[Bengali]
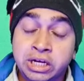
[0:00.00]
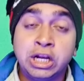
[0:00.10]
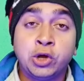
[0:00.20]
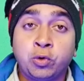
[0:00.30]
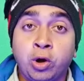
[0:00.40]

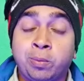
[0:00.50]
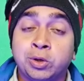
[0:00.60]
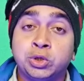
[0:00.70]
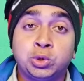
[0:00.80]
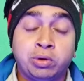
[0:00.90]
ক্লিক করার পরে
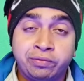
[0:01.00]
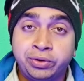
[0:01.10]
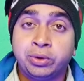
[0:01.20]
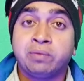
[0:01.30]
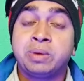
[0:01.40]
যদি তোমার
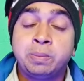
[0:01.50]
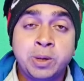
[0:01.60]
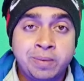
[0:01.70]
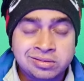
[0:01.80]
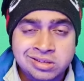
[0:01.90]
ভিডিওটা
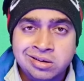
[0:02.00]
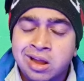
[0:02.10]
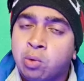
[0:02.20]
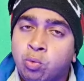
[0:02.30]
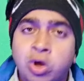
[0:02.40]
ফিফটি পার্সেন্ট
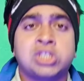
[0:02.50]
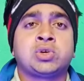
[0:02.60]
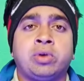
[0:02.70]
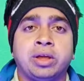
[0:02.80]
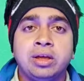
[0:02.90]
না ওয়াচ করে